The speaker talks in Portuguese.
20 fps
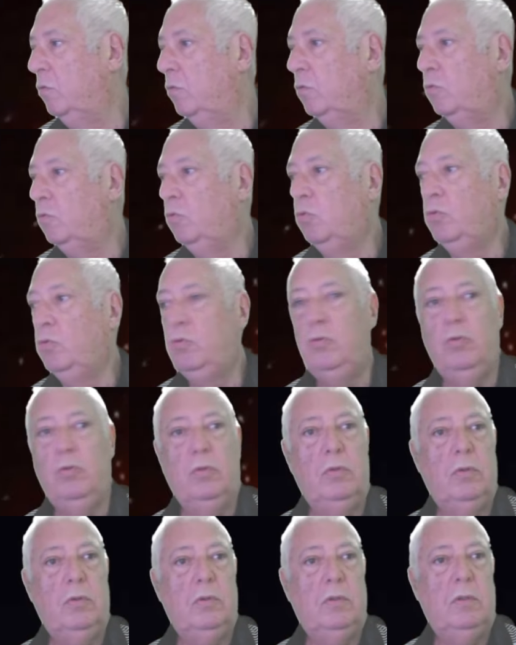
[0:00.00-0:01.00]

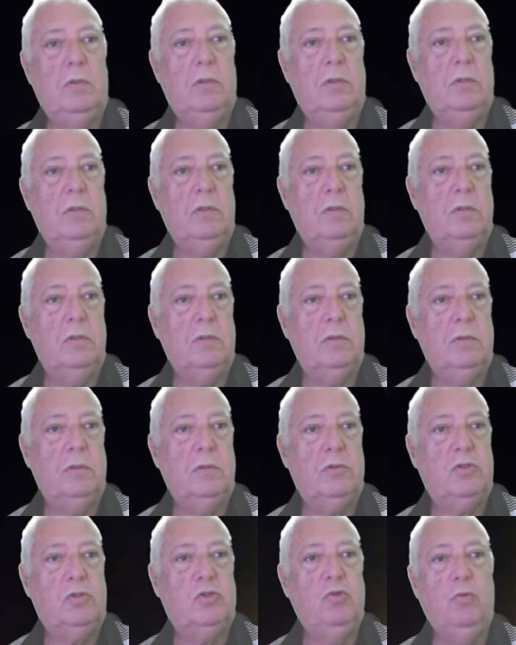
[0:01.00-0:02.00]
tudo
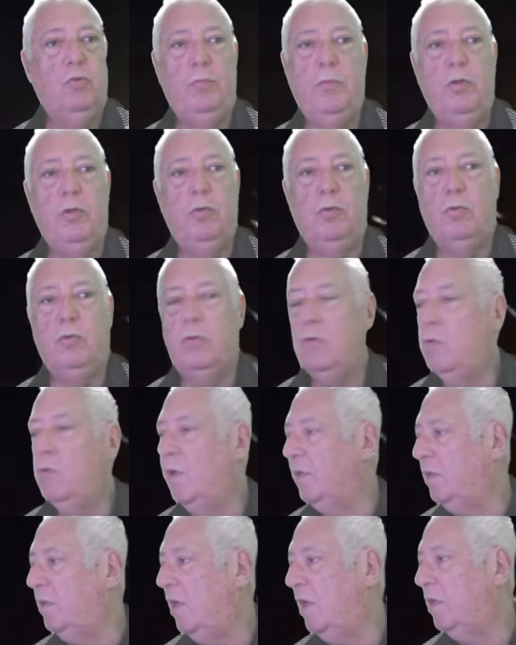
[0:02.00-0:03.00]
sumiu
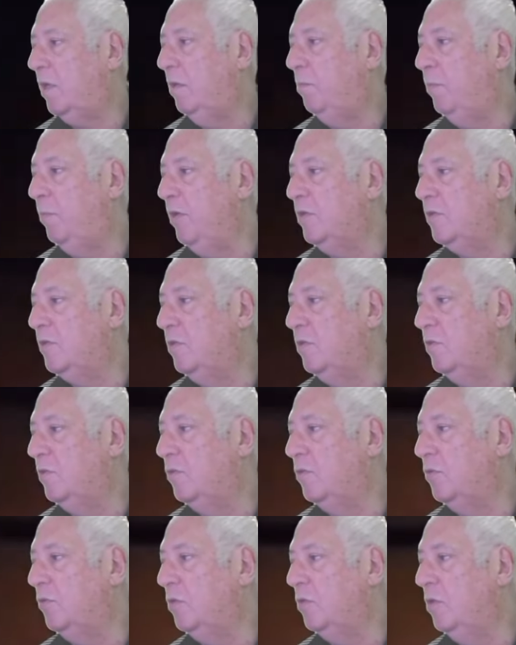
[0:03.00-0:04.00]
com ataque
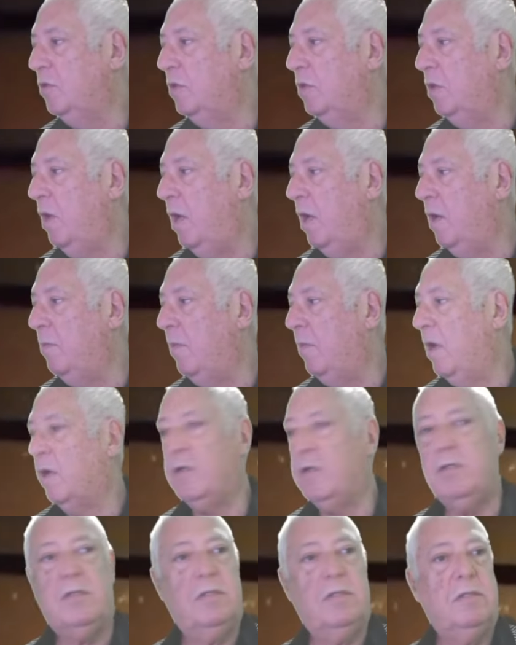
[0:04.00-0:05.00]
preciso de
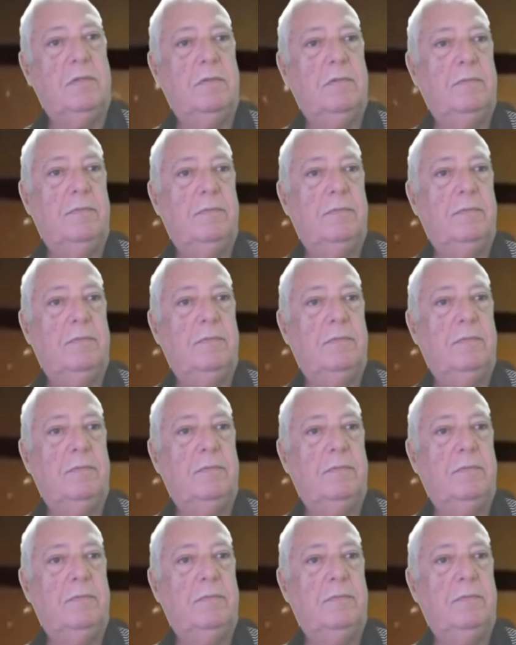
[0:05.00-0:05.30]
HIMARS.